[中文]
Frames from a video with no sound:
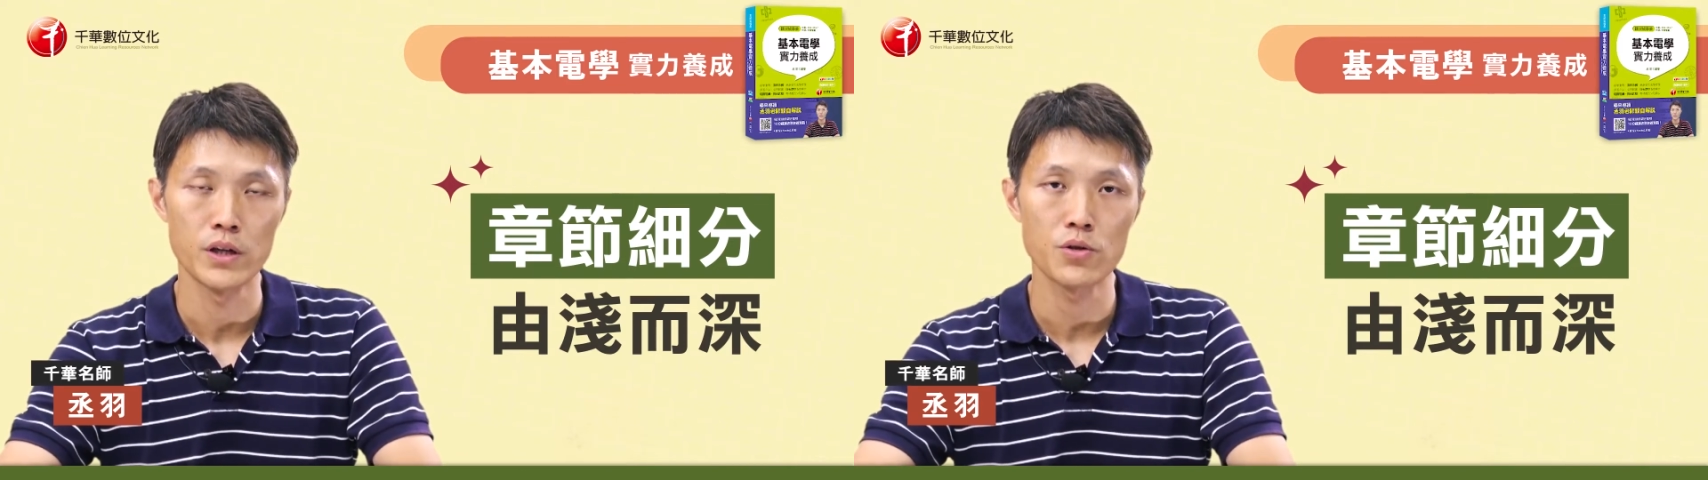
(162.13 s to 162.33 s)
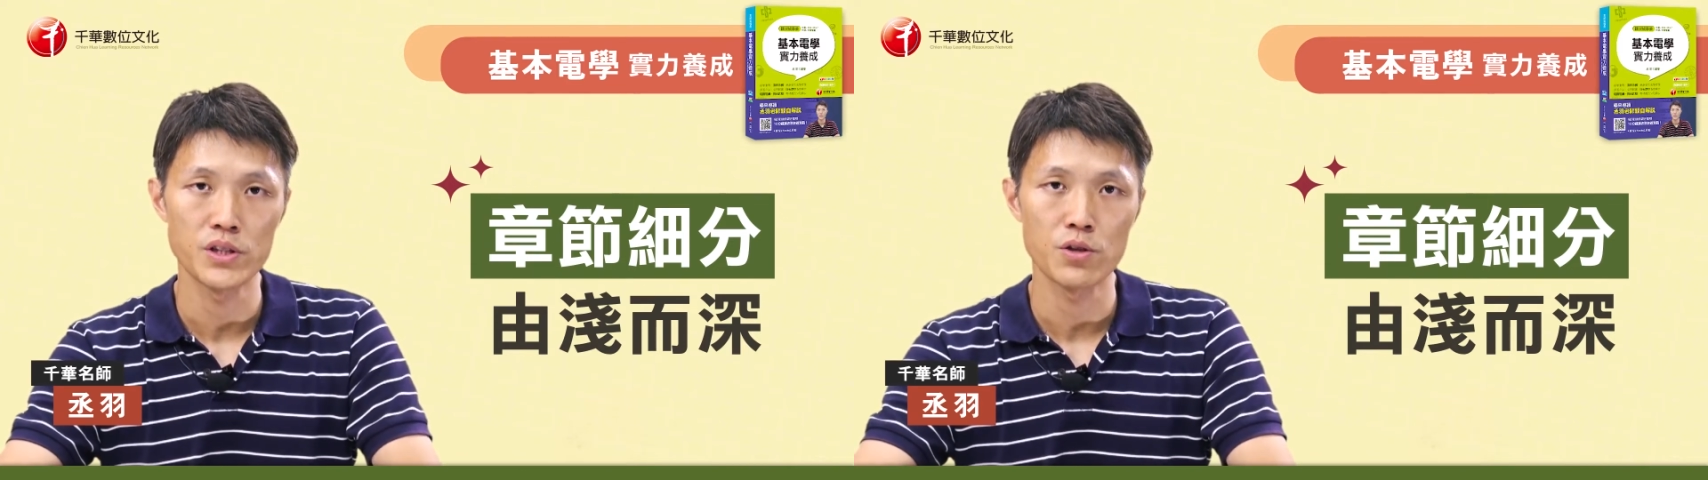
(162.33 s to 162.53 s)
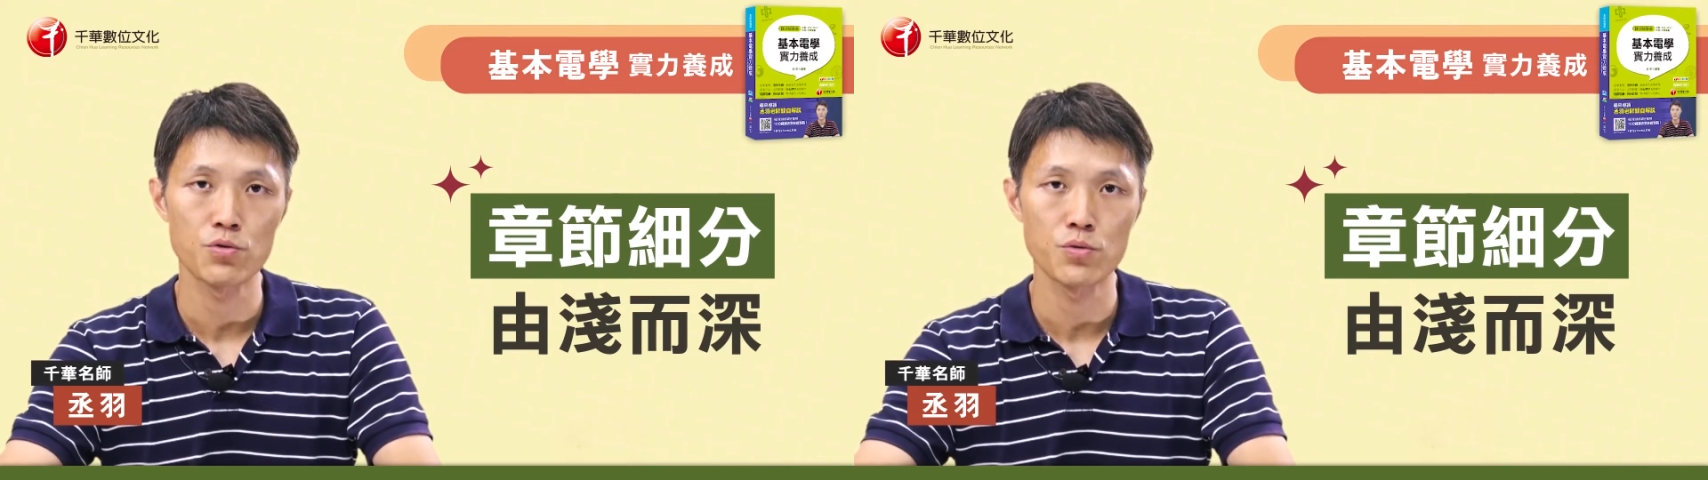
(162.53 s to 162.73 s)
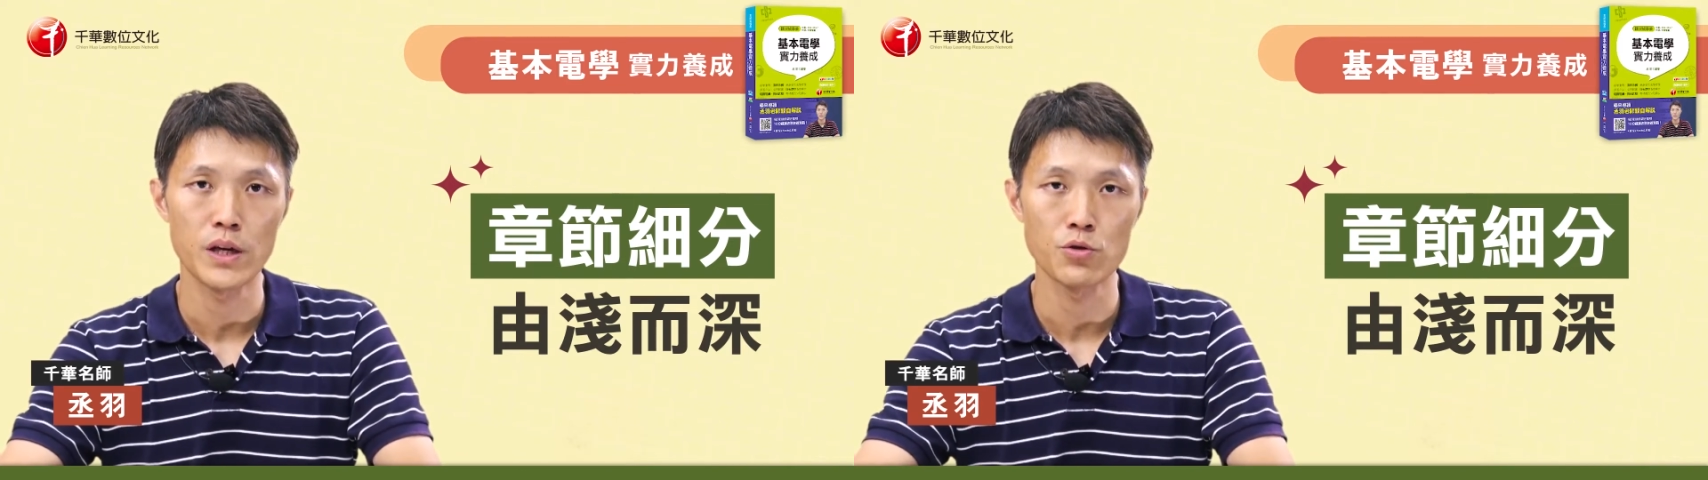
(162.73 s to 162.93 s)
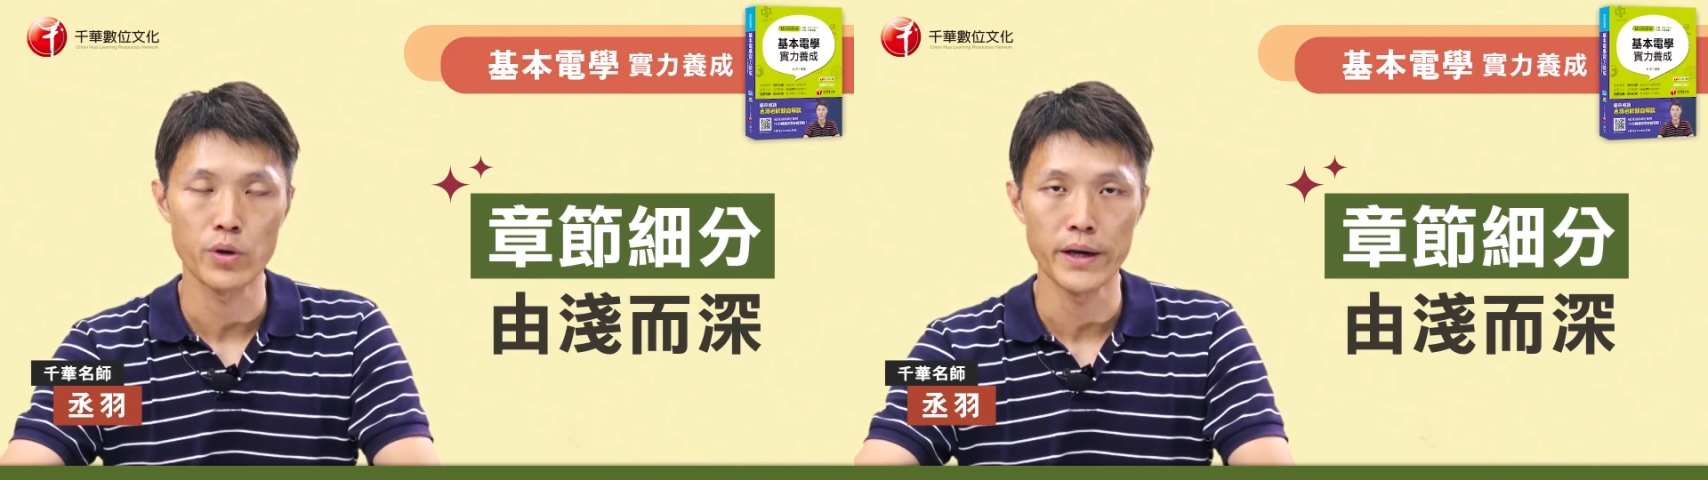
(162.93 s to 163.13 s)
能够接触
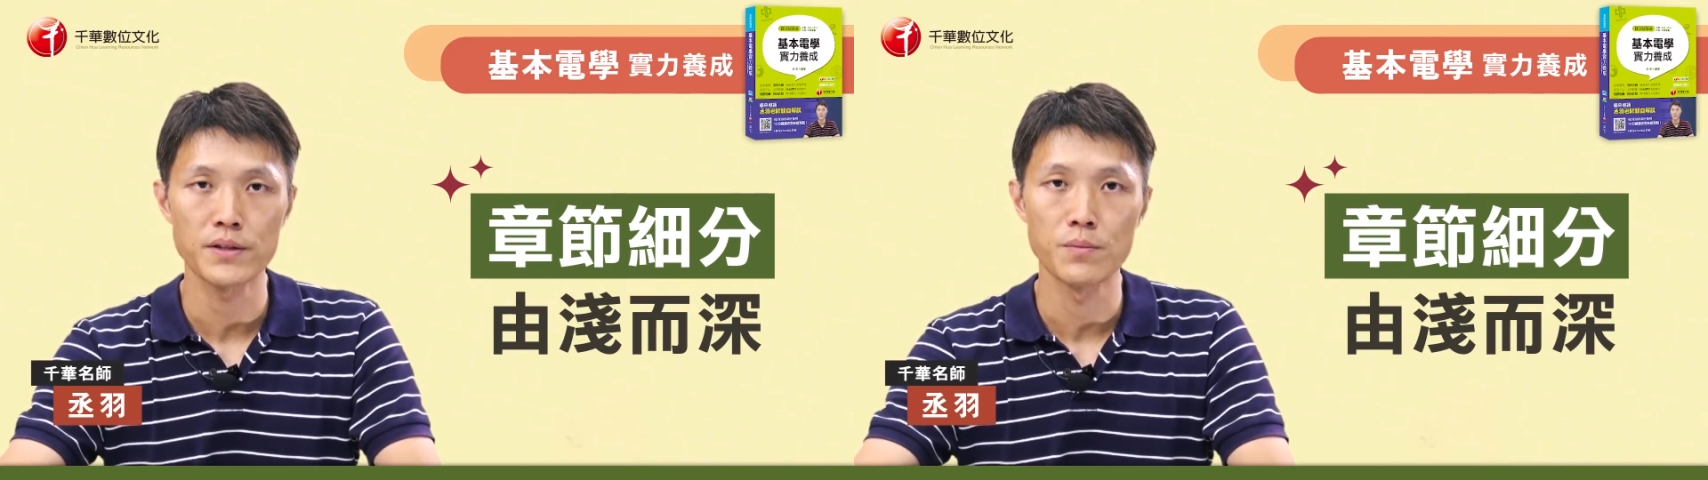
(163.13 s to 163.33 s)
到说，哎，